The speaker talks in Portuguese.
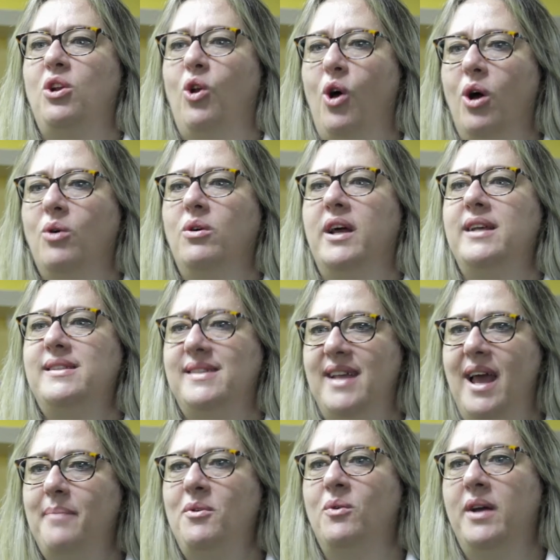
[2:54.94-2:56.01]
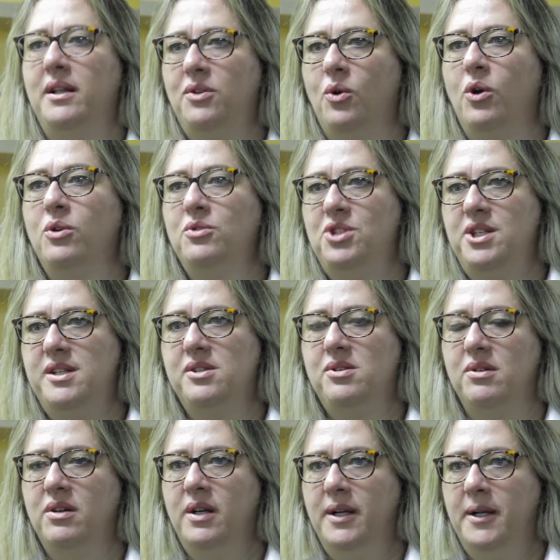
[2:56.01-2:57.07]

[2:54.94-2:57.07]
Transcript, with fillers: logo recebe um retorno disso.